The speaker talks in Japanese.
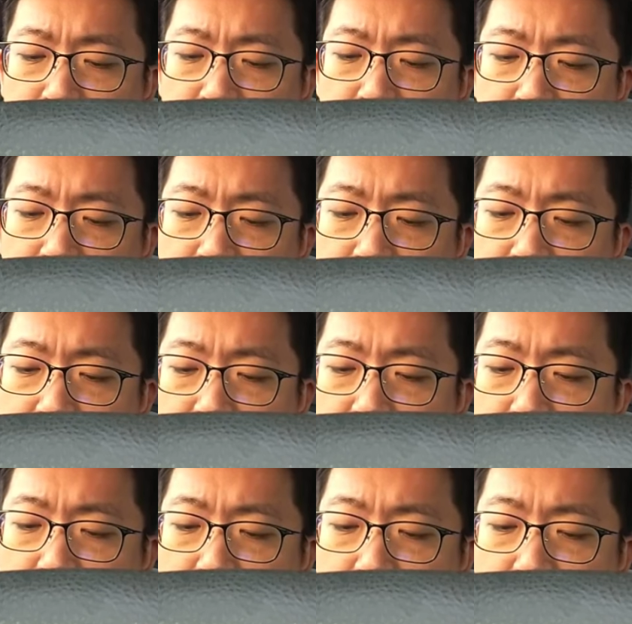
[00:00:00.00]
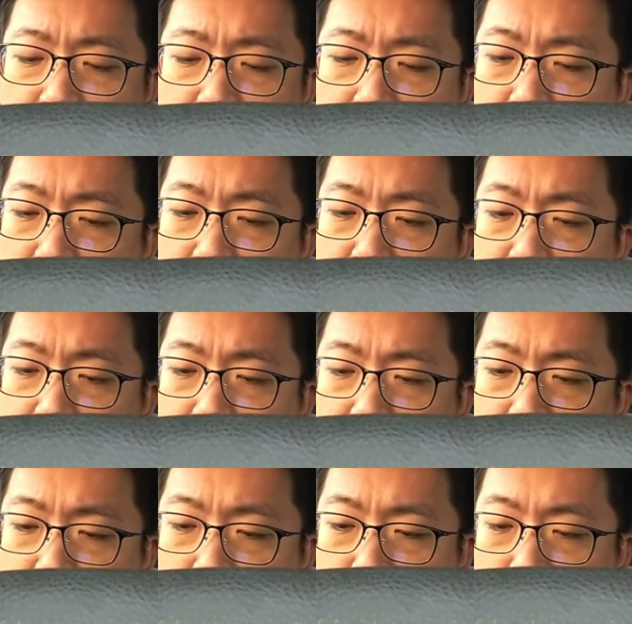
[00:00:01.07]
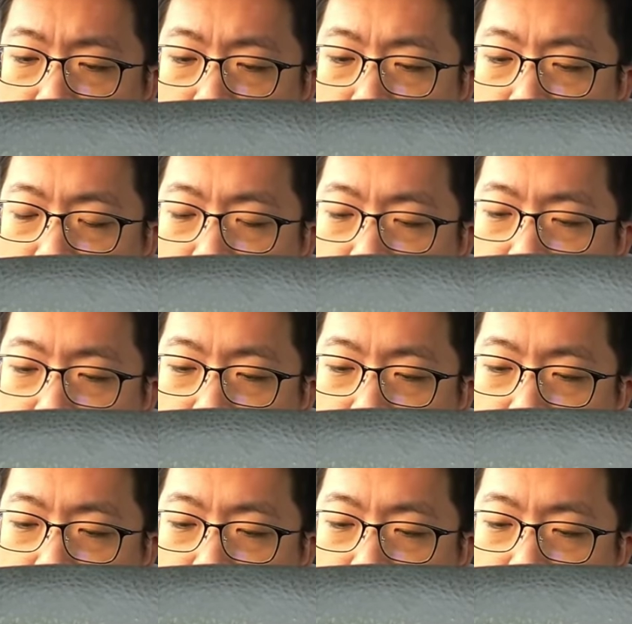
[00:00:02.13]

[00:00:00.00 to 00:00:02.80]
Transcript: だったっけな。えっと、で、